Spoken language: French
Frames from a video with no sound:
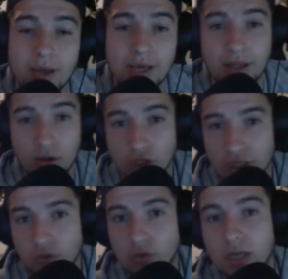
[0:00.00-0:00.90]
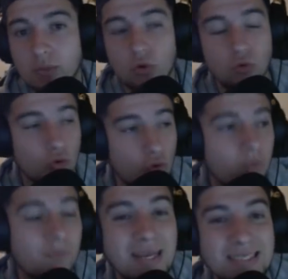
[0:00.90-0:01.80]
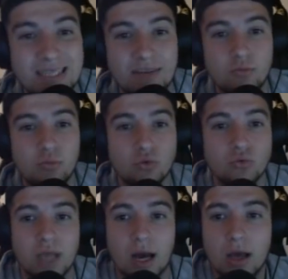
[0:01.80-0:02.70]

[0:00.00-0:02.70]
Et d'ailleurs, j'en ai de très bons retours. Donc, merci à vous pour tout ça.